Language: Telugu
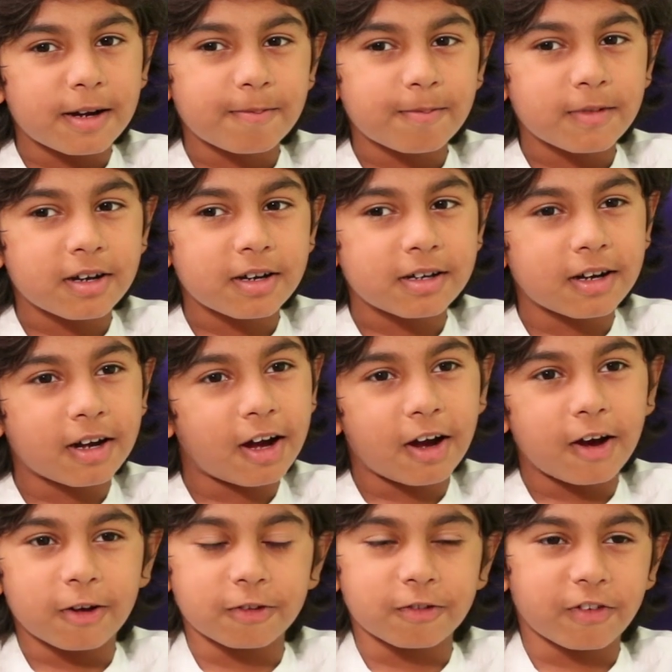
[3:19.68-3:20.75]
అమ్మ
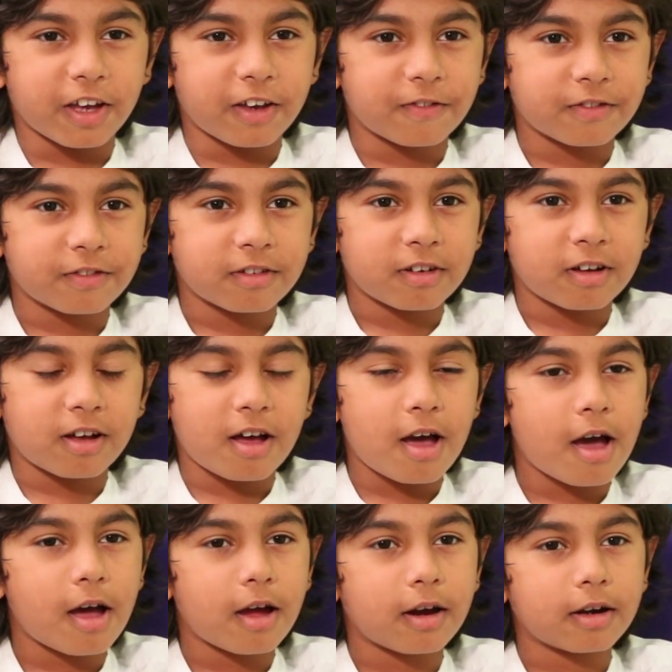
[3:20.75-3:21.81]
హౌస్ వైఫ్
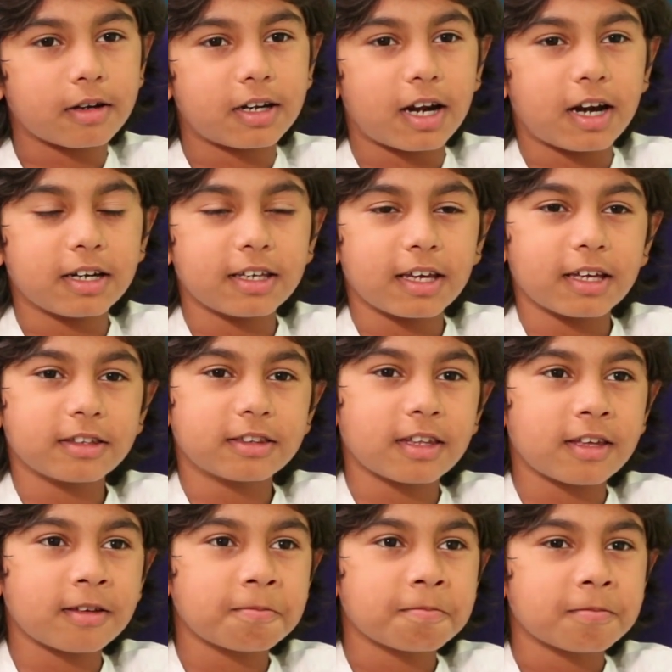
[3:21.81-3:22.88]
డాడీ
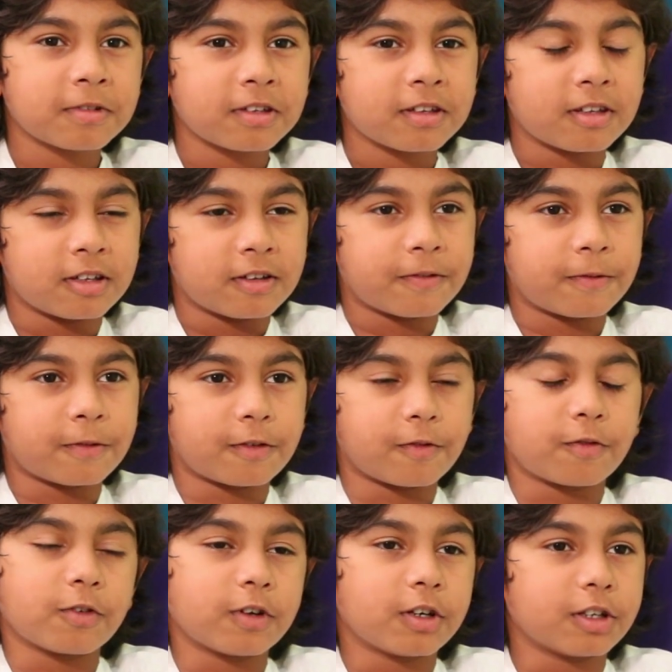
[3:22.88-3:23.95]
అయితే
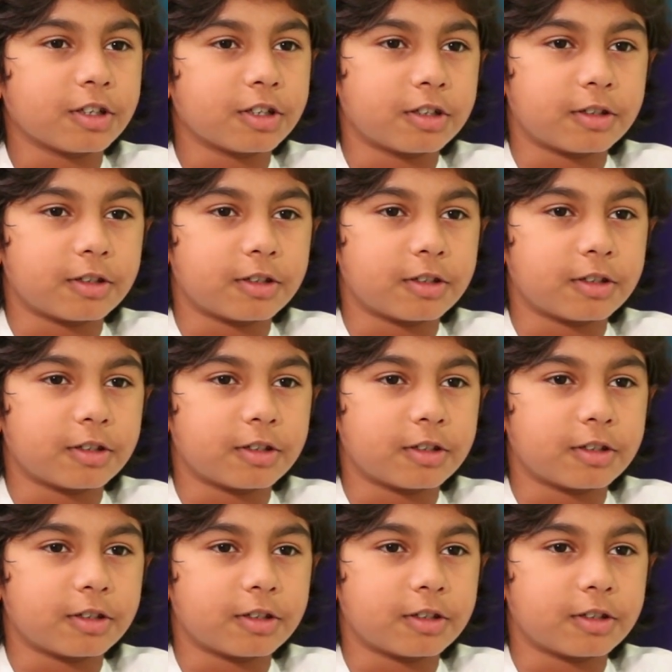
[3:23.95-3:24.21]
ఫుల్